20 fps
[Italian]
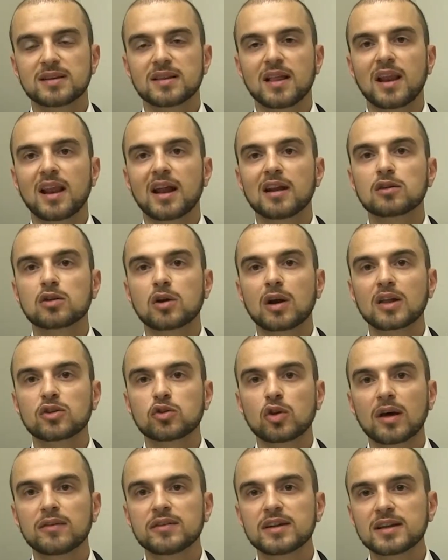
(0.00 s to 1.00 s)
Dall'altro
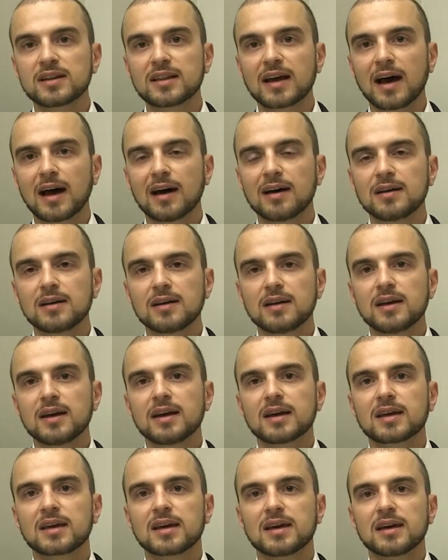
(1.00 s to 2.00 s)
lato la verità
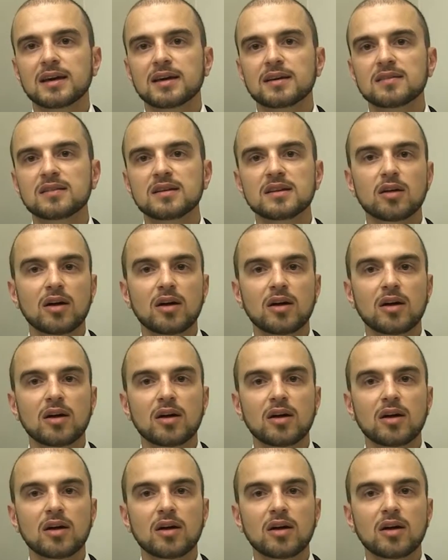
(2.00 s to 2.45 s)
è che sì,